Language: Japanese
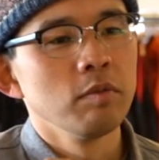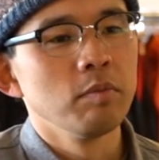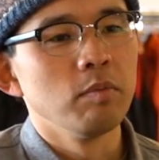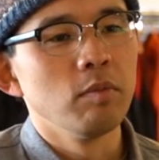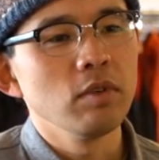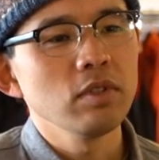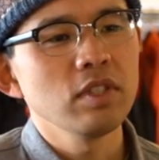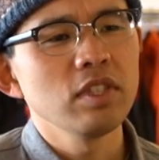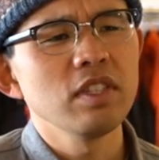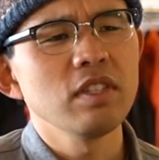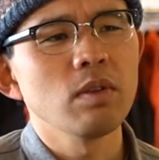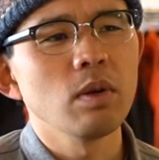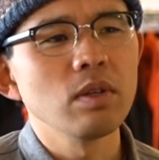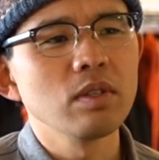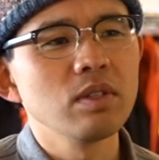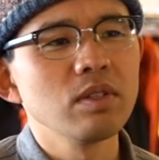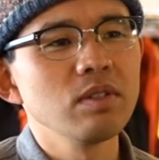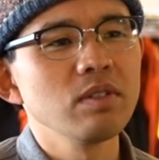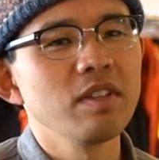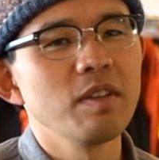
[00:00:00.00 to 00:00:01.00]
もし途
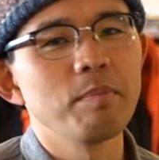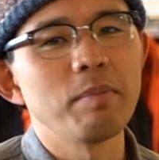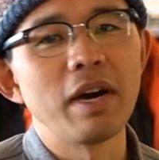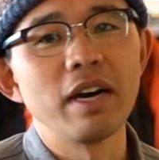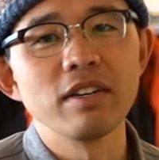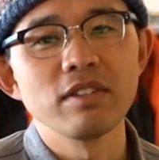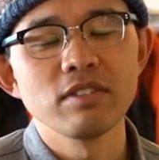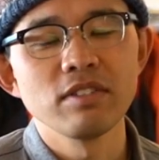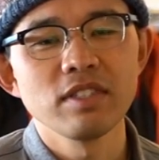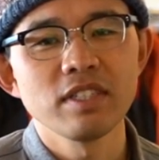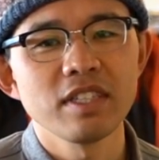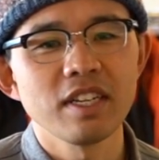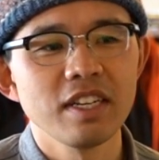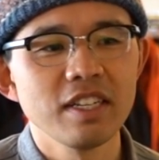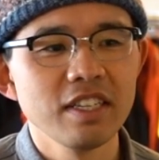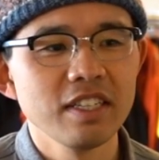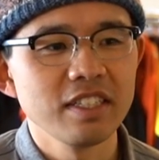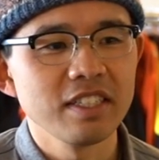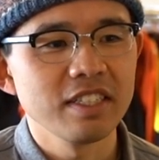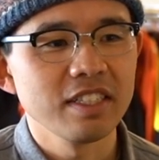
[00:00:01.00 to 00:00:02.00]
中でパンクした
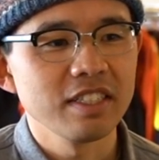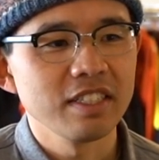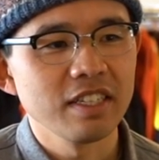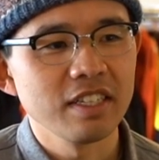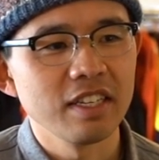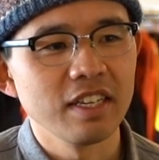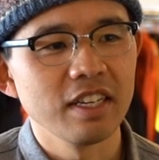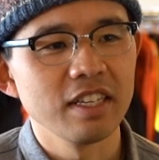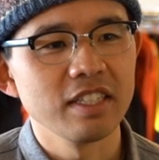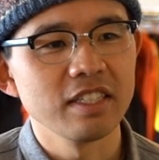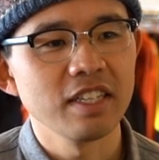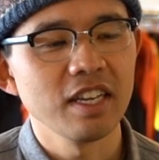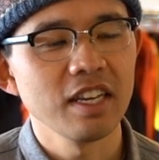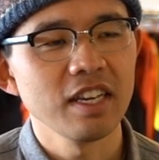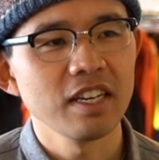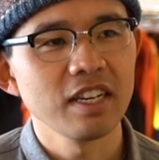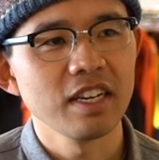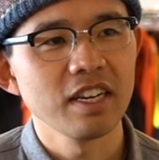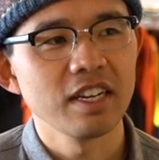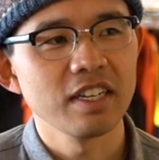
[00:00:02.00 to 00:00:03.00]
り、
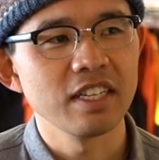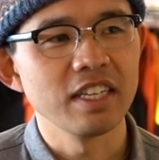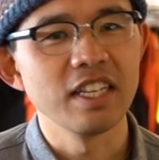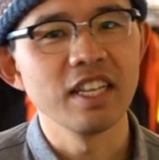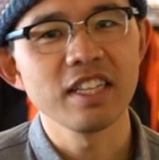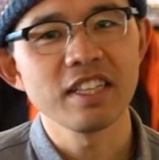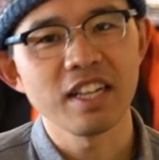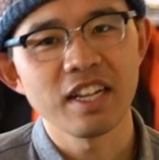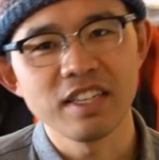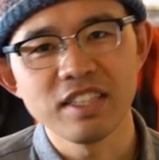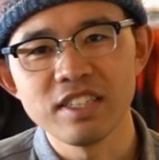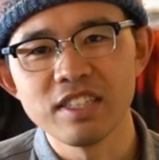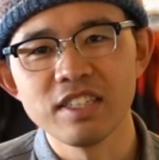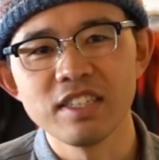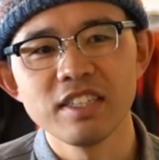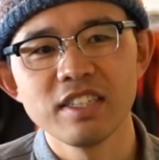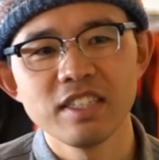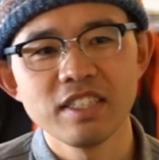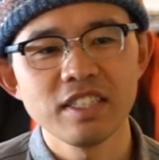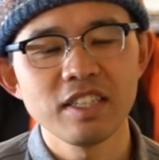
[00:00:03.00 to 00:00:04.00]
チェーンが切れた
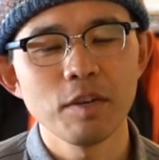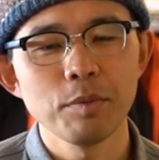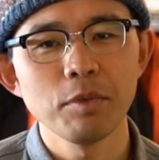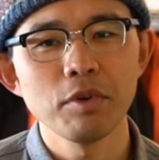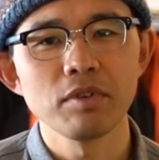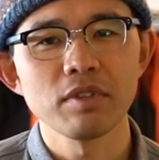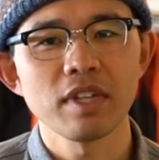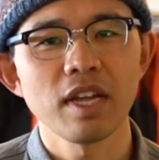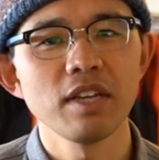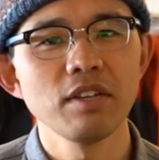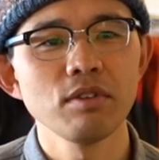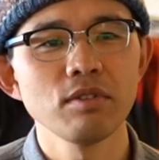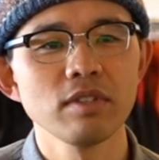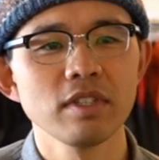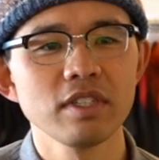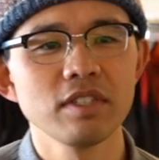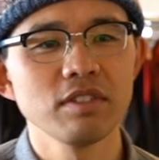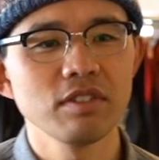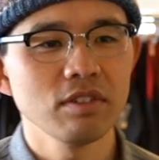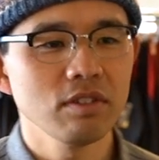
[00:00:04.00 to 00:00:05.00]
りしても対応
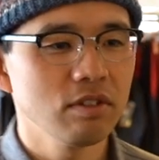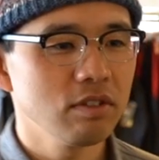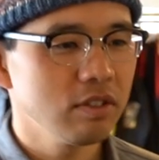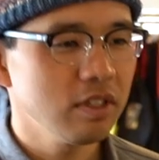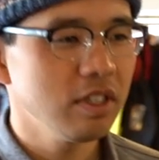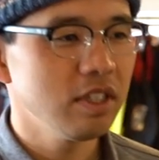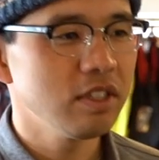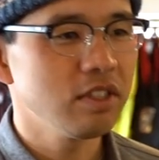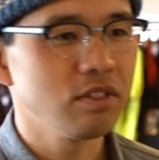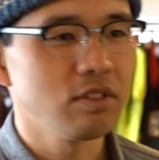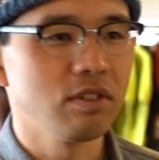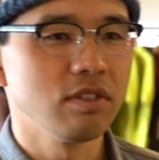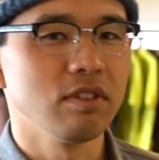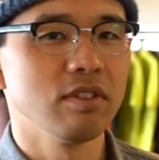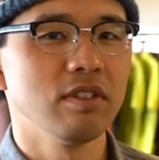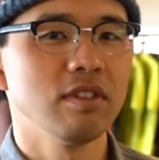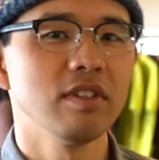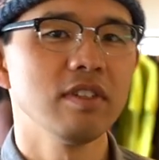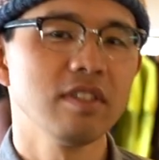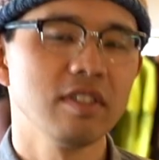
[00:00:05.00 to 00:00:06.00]
できるように一応
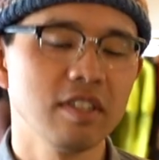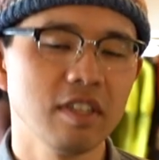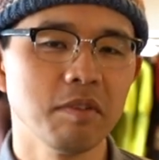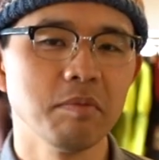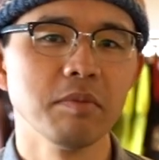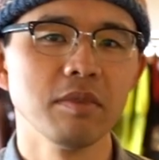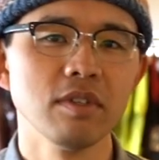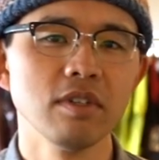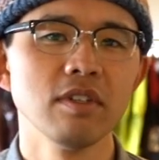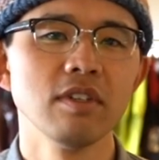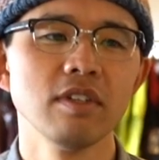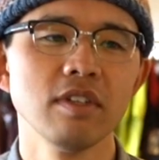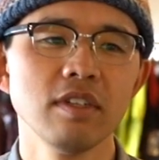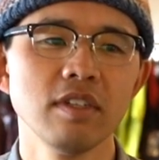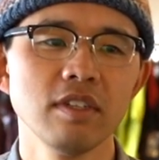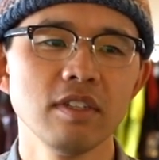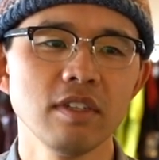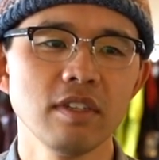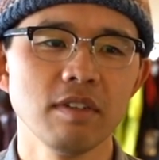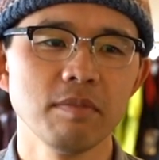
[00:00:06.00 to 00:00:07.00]
全部
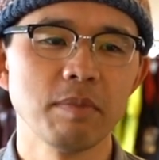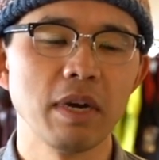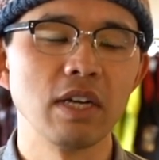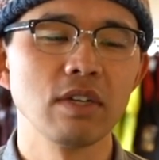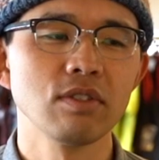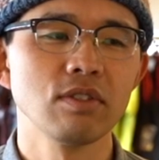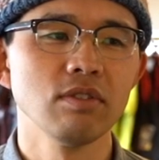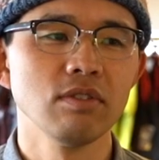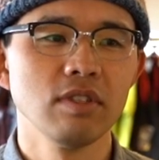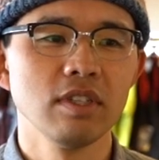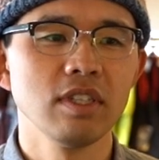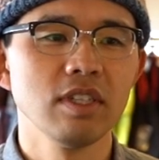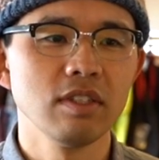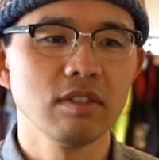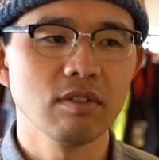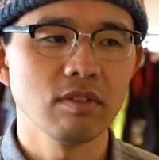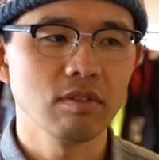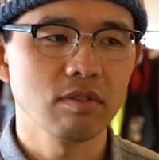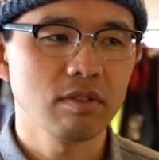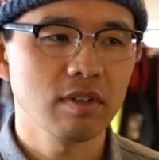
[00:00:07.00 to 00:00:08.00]
パンク修理
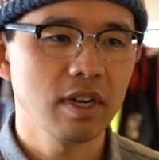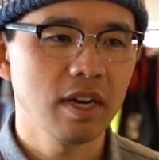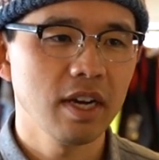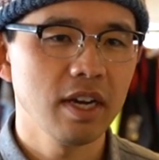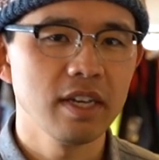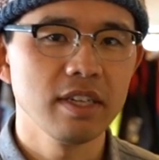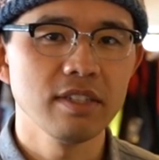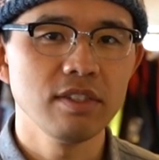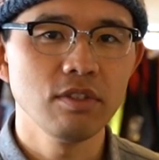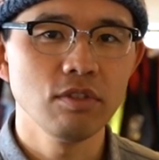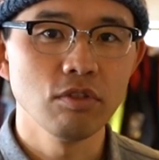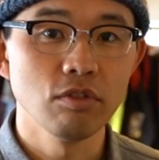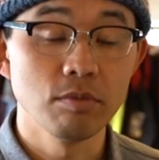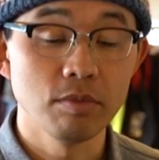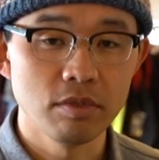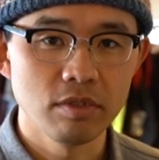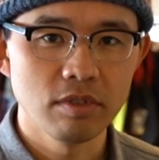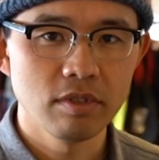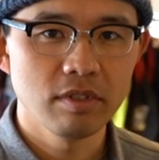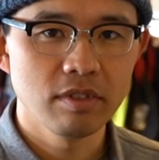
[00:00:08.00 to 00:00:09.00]
キットとか
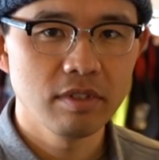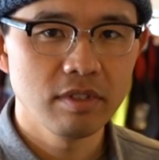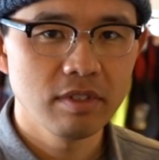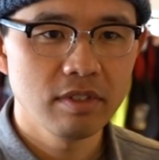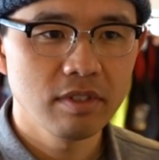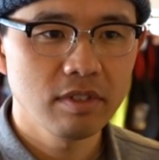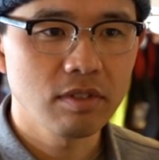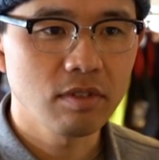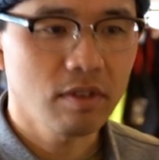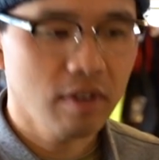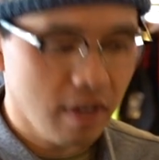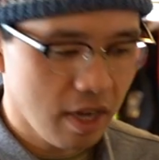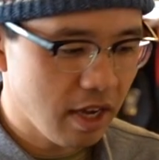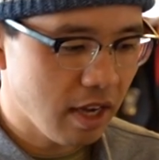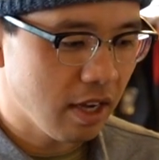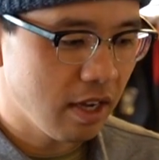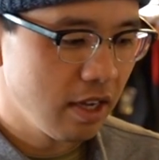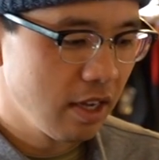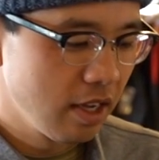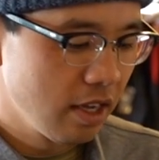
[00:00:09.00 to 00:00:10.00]
チューブと
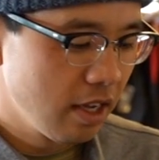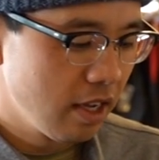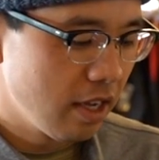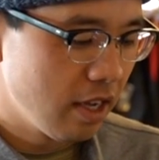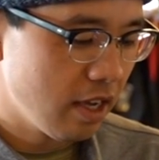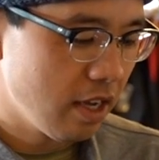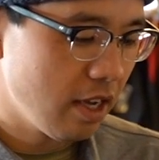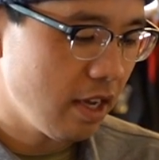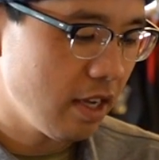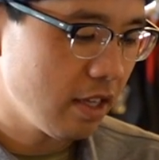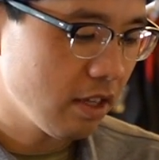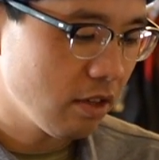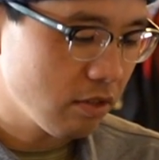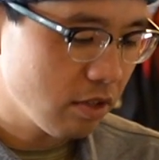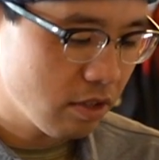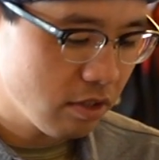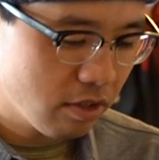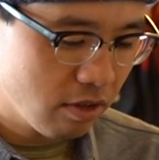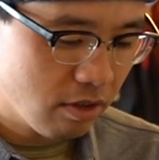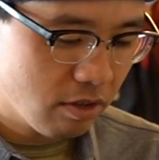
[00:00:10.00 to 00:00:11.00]
か、直
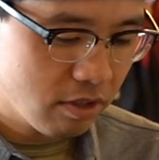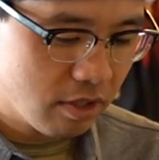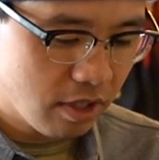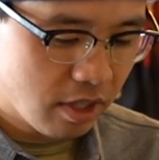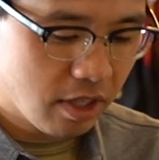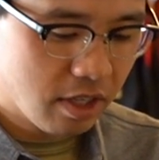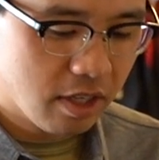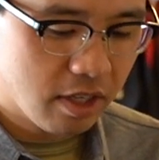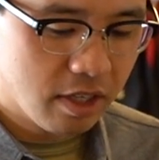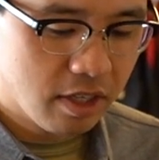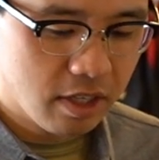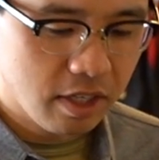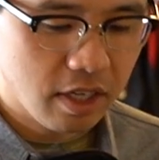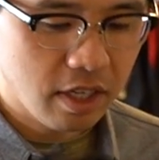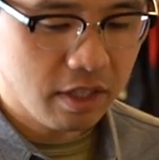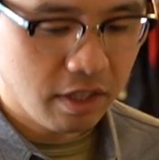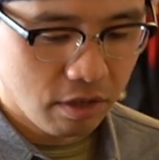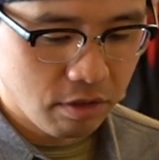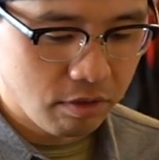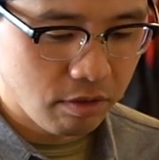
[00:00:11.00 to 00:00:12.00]
せるように入
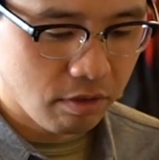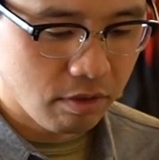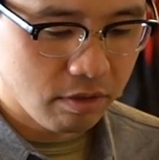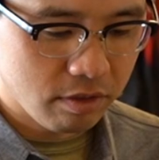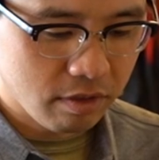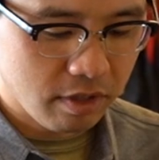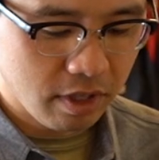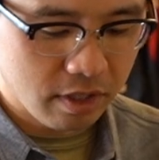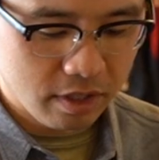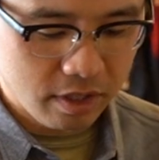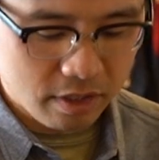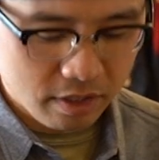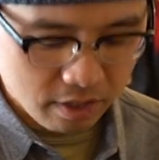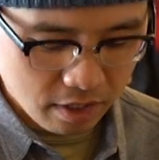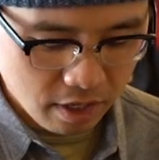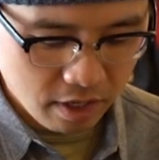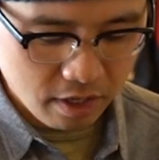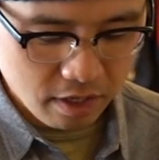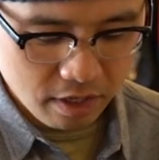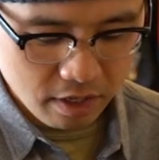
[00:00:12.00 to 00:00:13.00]
れてるという感じです
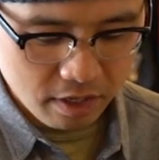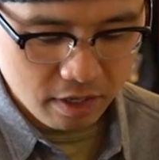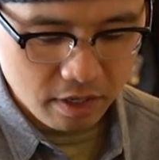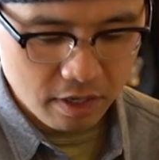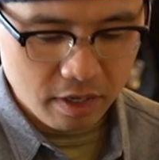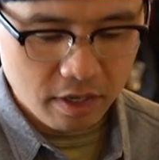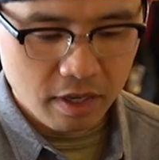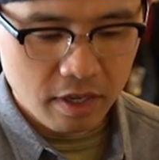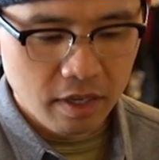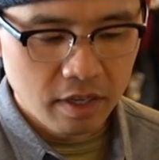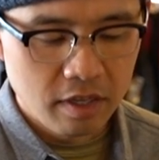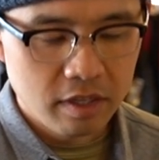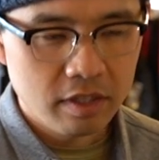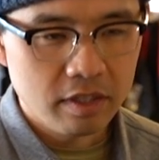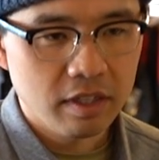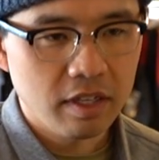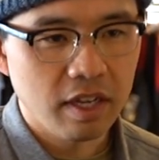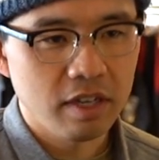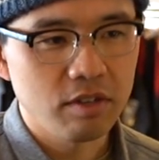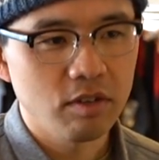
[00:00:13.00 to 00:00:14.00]
ね。
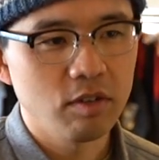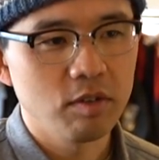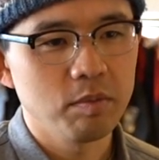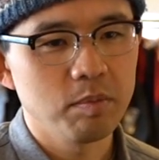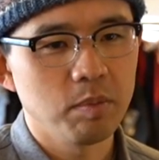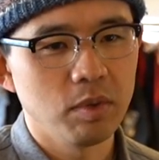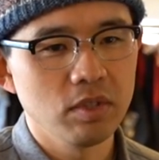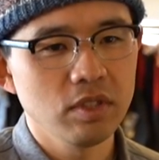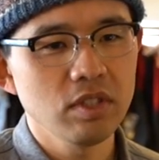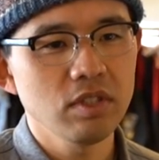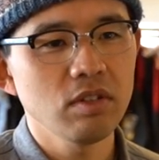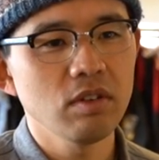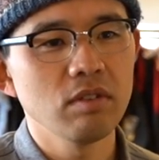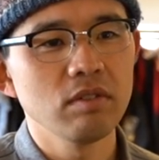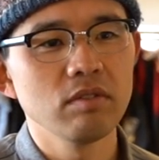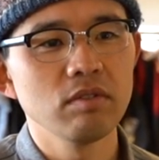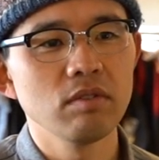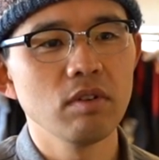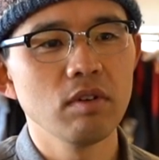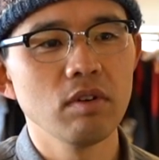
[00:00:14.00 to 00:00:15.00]
で
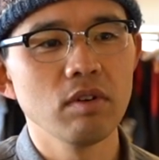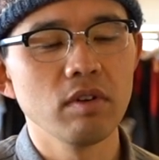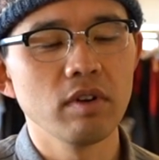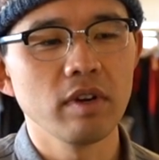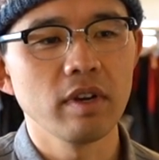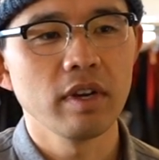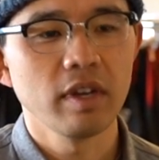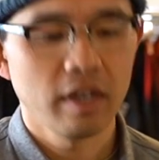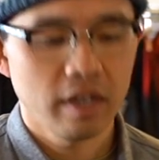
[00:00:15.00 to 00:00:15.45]
ポジションを